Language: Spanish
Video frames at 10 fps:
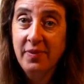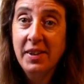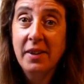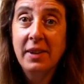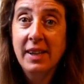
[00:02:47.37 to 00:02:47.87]

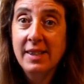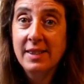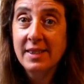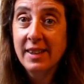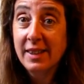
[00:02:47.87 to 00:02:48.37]
Ya
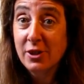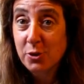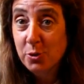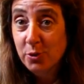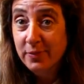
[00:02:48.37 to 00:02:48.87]
veis que
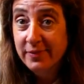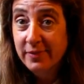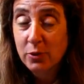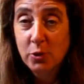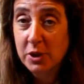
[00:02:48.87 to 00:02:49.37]
esto
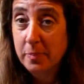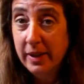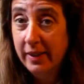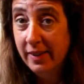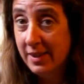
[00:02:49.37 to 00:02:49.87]
no es
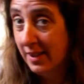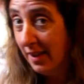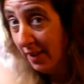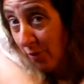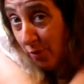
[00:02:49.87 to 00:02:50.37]
para quedarse
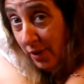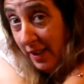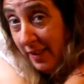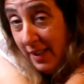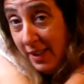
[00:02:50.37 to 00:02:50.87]
rico.
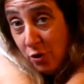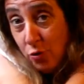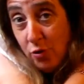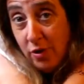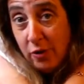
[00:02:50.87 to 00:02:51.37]
Y de
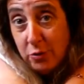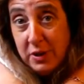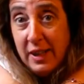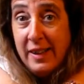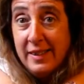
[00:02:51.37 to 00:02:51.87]
eso aún
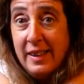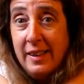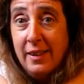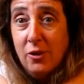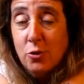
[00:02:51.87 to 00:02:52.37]

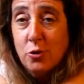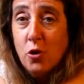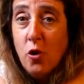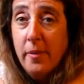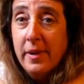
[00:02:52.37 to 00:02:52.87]
os
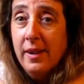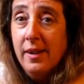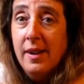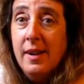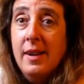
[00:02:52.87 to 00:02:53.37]
cobran,
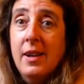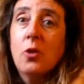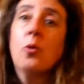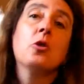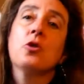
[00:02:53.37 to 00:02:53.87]

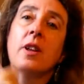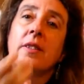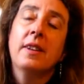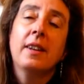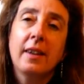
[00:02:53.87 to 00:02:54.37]
cuando os
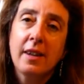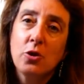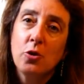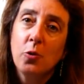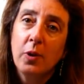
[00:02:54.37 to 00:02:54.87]
hacen
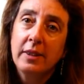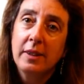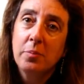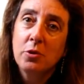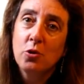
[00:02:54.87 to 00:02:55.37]
ingreso en
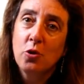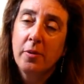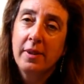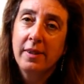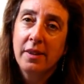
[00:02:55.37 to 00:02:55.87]
cuenta, pues os
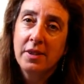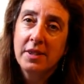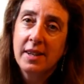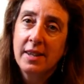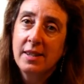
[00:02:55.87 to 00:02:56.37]
cobran
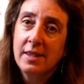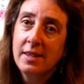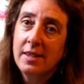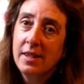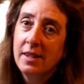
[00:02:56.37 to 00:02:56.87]

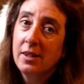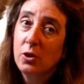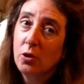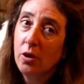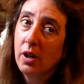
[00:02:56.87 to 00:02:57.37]
16
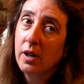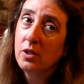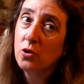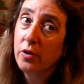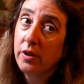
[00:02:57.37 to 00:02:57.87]

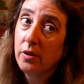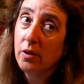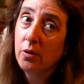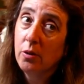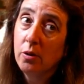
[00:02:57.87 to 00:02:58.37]
dólares
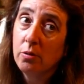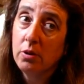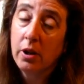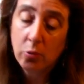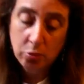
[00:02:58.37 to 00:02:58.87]

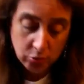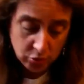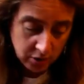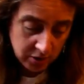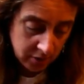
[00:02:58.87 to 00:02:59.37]
o, euros, no
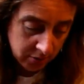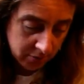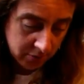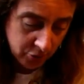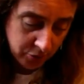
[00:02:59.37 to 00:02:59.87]
sé si
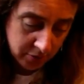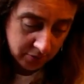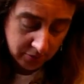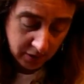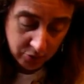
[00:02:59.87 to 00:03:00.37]

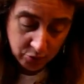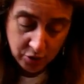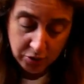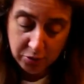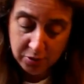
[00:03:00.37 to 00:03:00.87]
son
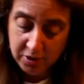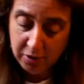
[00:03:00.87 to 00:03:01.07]
euros, o si